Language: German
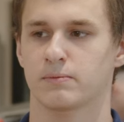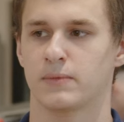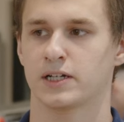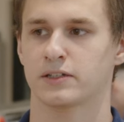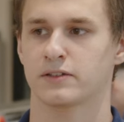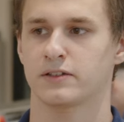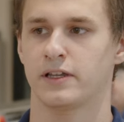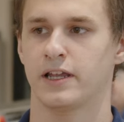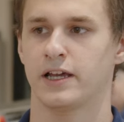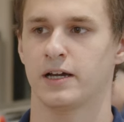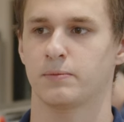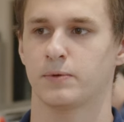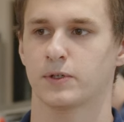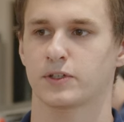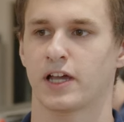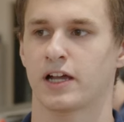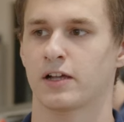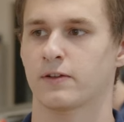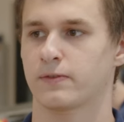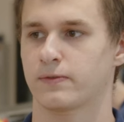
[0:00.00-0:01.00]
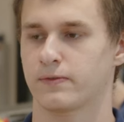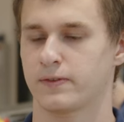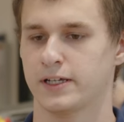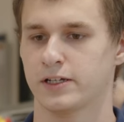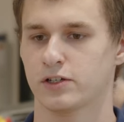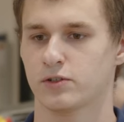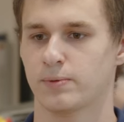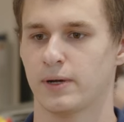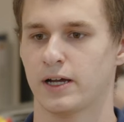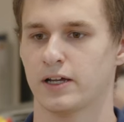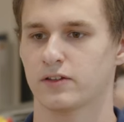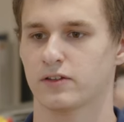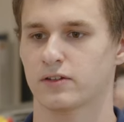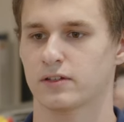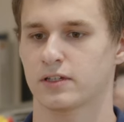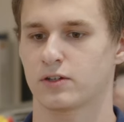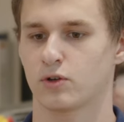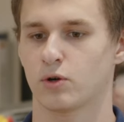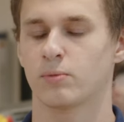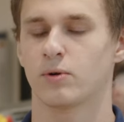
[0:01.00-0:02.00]
macht die Lehre brutal viel Spaß.
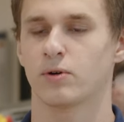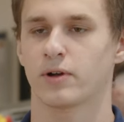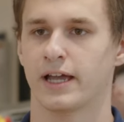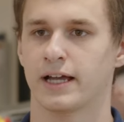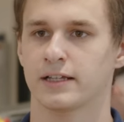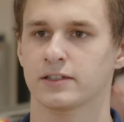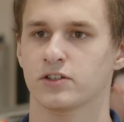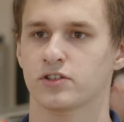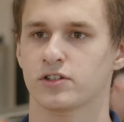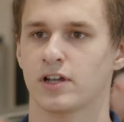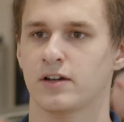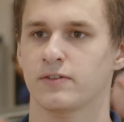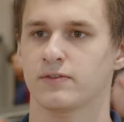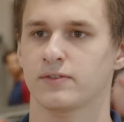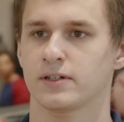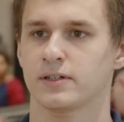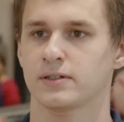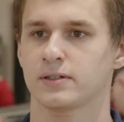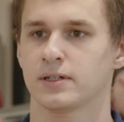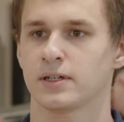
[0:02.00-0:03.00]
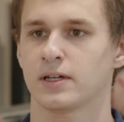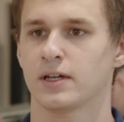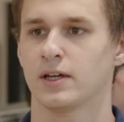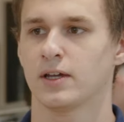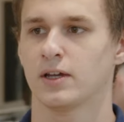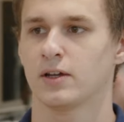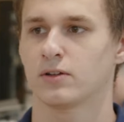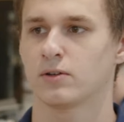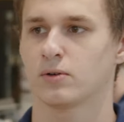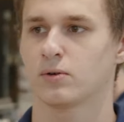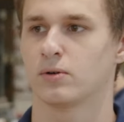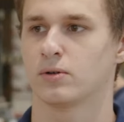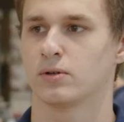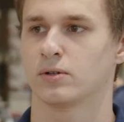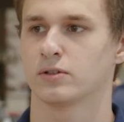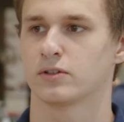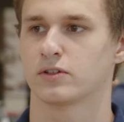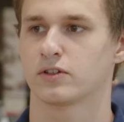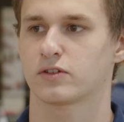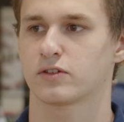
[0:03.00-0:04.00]
Ich komme auch gerne geschaffen
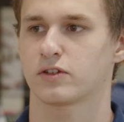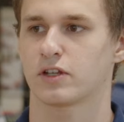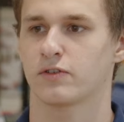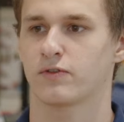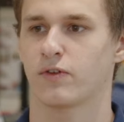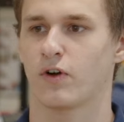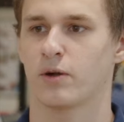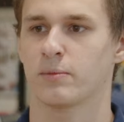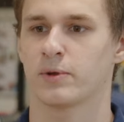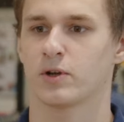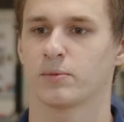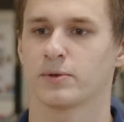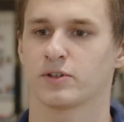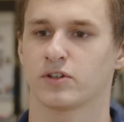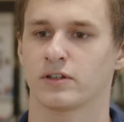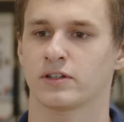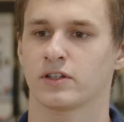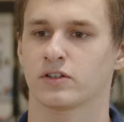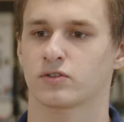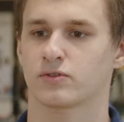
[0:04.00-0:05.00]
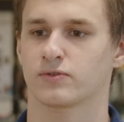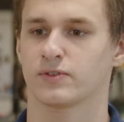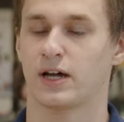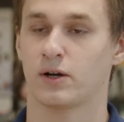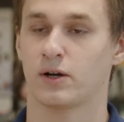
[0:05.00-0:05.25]
und ich freue mich auch besonders auf den